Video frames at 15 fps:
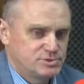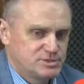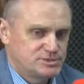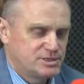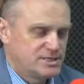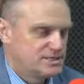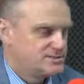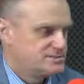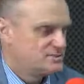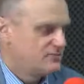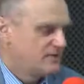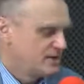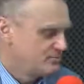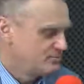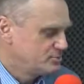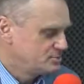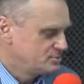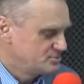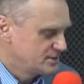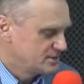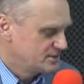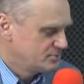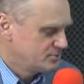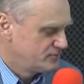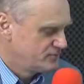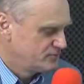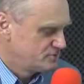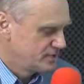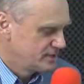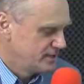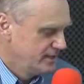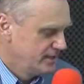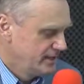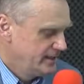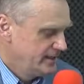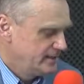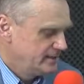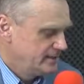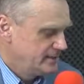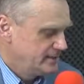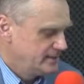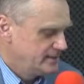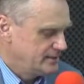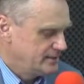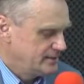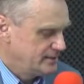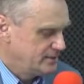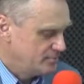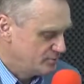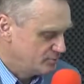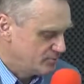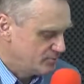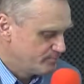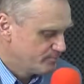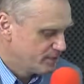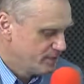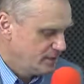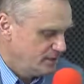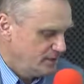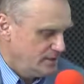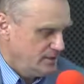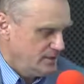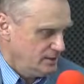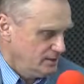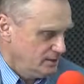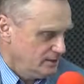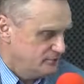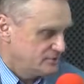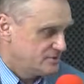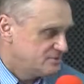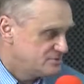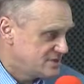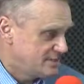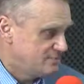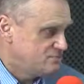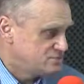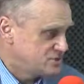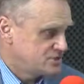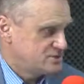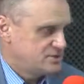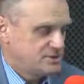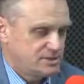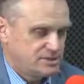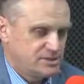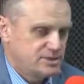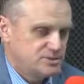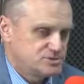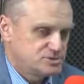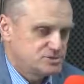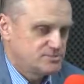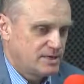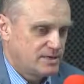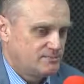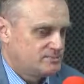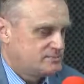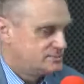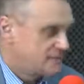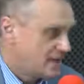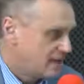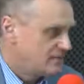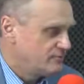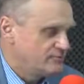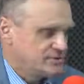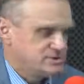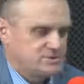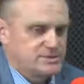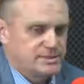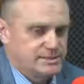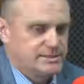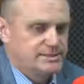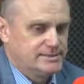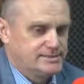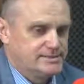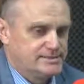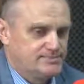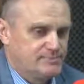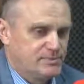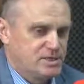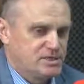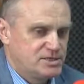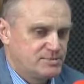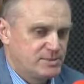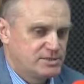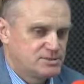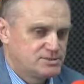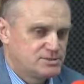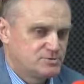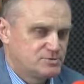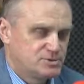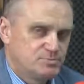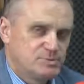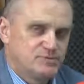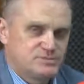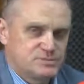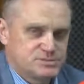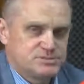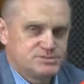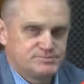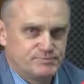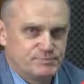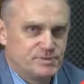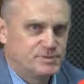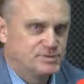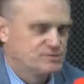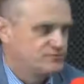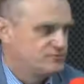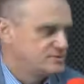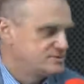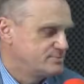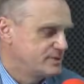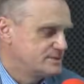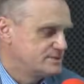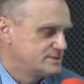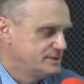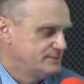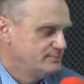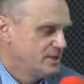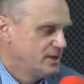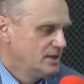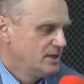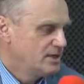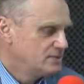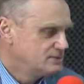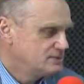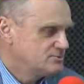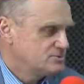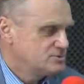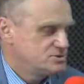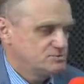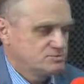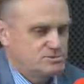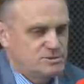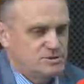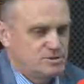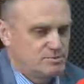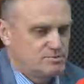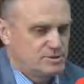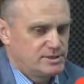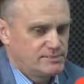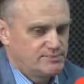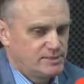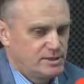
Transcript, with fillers: też analizowane, po czym żadnych podwyżek e, nie było. W tym samym czasie, kiedy ja otrzymałem taką właśnie e, enigmatyczną odpowiedź od władz miasta, zgłosiły się do mnie